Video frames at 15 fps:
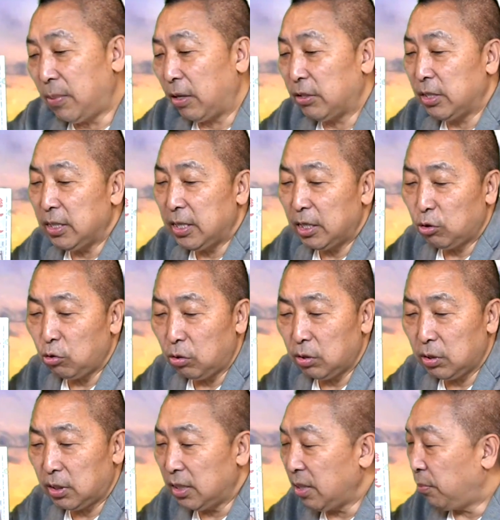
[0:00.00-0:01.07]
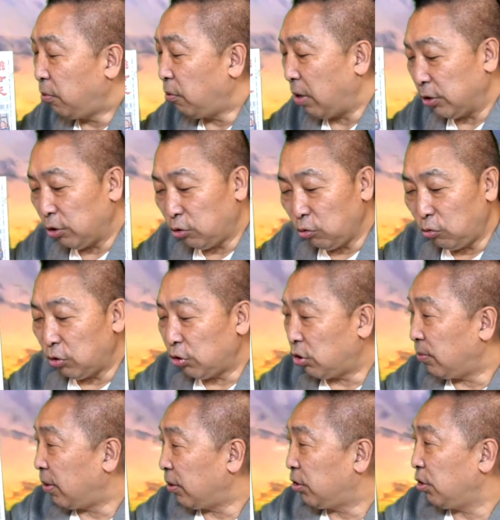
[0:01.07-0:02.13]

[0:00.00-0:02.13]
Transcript: 报今天做今天不管是中国时报、